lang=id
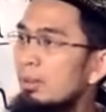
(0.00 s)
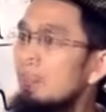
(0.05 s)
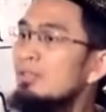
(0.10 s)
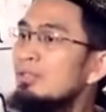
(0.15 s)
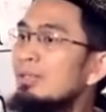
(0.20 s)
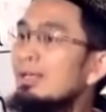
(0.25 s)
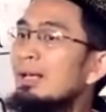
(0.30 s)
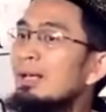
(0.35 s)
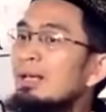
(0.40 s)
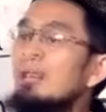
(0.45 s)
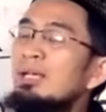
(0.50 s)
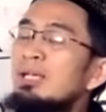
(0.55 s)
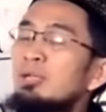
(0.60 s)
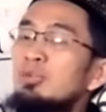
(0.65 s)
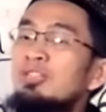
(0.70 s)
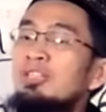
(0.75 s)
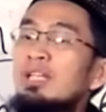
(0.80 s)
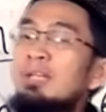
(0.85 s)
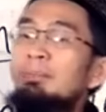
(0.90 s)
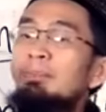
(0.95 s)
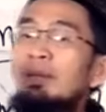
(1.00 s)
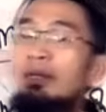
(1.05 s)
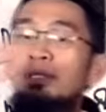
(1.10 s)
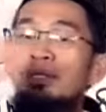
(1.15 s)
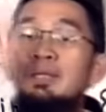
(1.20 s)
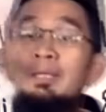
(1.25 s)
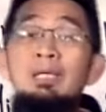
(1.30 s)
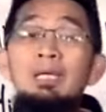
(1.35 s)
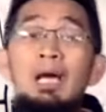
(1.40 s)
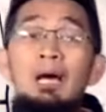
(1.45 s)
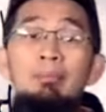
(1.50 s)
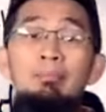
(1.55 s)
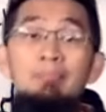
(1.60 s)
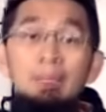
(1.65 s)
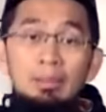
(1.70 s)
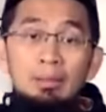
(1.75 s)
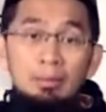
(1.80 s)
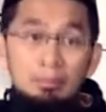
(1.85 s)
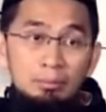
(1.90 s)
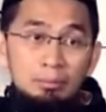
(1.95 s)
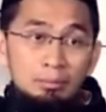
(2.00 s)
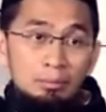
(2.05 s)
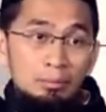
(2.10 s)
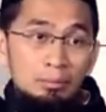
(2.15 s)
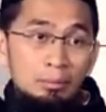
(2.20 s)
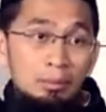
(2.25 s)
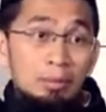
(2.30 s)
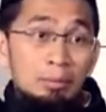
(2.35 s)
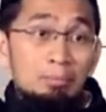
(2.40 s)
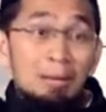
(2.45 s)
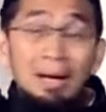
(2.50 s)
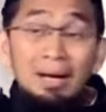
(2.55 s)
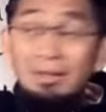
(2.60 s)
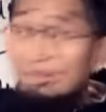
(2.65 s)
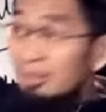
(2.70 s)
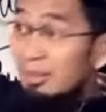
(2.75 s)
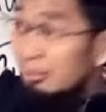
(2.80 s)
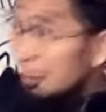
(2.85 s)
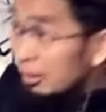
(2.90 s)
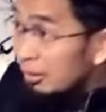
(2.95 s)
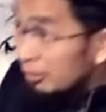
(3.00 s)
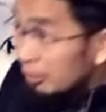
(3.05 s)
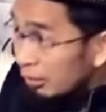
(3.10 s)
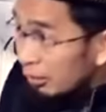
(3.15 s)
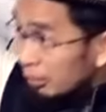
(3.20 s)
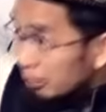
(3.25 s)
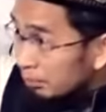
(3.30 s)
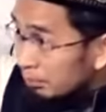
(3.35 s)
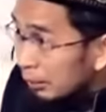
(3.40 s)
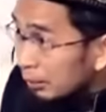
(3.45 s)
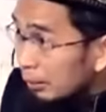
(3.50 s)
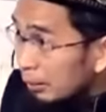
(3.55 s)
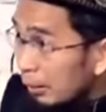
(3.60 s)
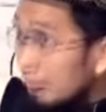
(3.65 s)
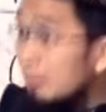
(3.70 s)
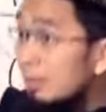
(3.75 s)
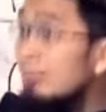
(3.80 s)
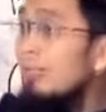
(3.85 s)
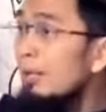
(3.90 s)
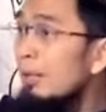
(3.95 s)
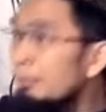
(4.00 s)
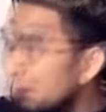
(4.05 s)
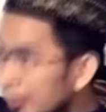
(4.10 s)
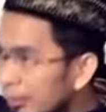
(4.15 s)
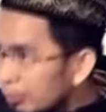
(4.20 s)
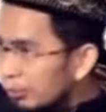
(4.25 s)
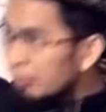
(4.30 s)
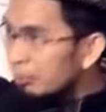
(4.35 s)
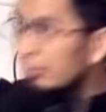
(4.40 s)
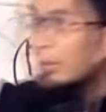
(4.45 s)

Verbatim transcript: Sekarang itu saripatinya diambil, oleh bangsa-bangsa di tempat lain diterapkan oleh